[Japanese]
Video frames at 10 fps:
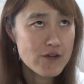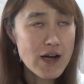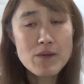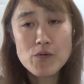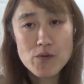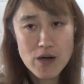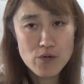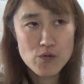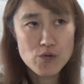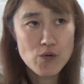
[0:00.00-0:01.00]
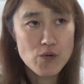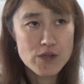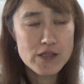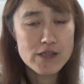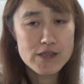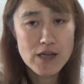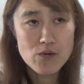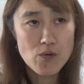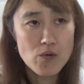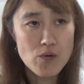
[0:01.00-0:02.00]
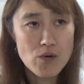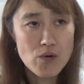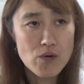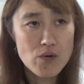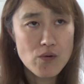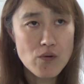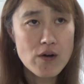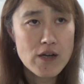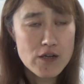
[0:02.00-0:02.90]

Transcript: 買い物かごのところに在庫を表